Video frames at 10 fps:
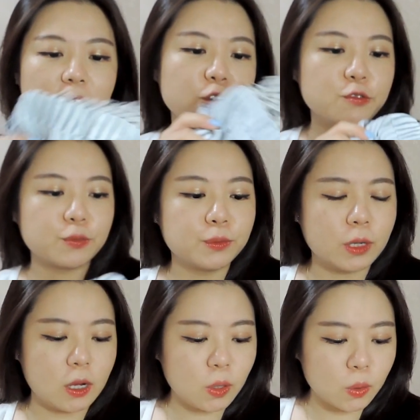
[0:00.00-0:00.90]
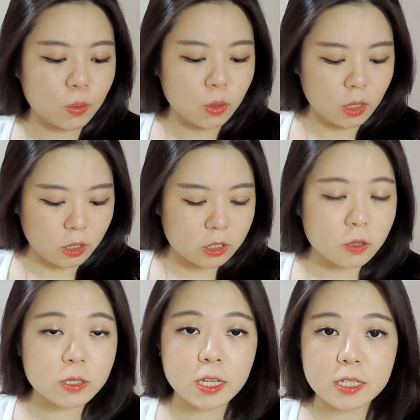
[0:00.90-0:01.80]
衣服，然后。
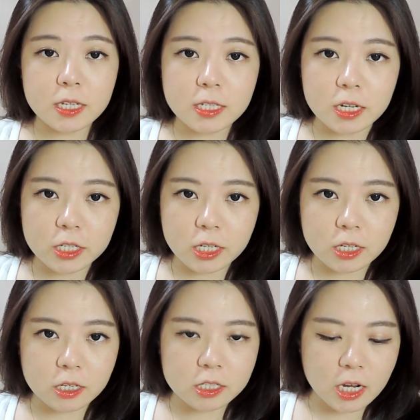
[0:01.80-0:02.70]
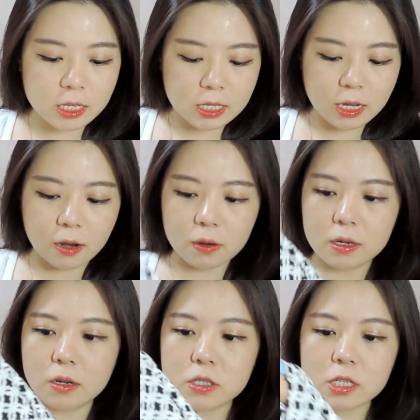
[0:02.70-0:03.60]
首先先讲这个上衣好
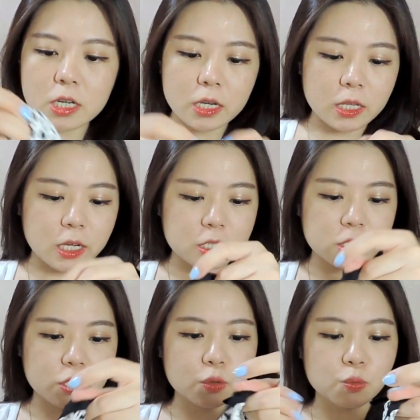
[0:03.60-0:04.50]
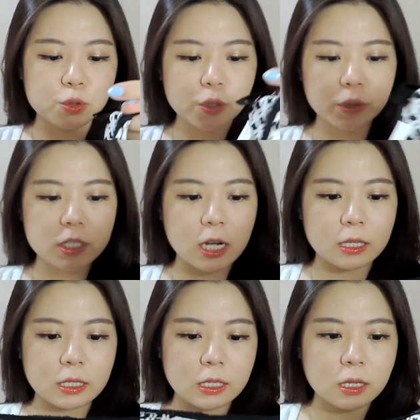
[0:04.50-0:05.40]
了，然后这个上衣它也是这种无袖的上
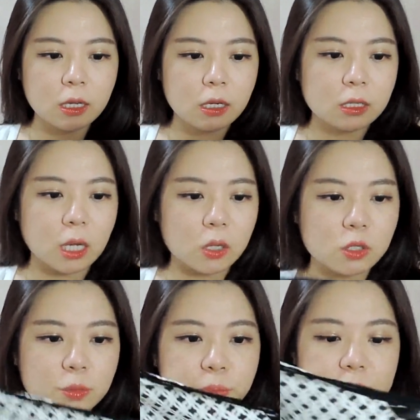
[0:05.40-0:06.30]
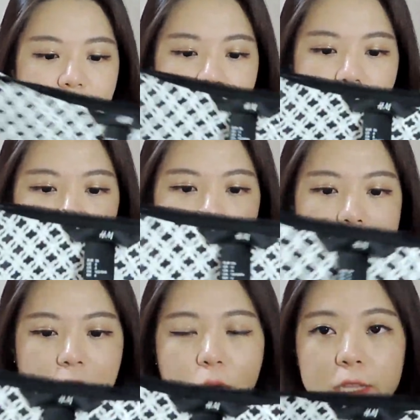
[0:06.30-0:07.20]
衣，然后是比较
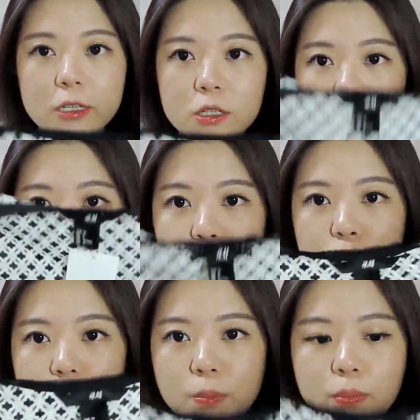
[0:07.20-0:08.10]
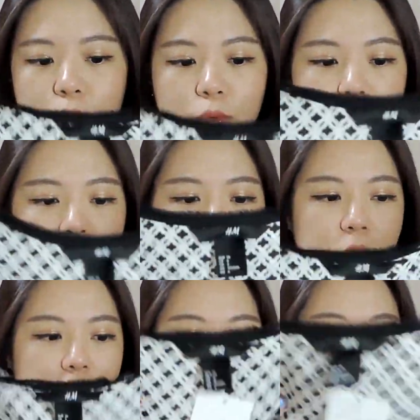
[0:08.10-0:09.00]
凉快的这种，就是
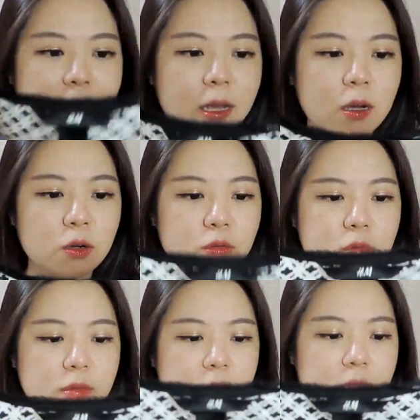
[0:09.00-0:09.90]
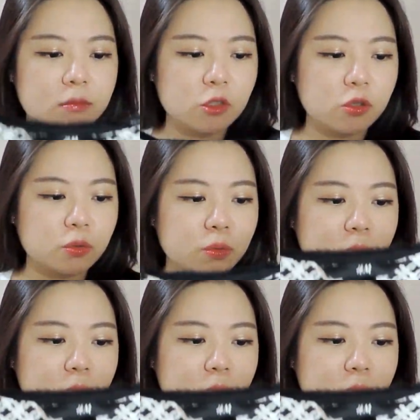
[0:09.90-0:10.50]
薄纱料，这种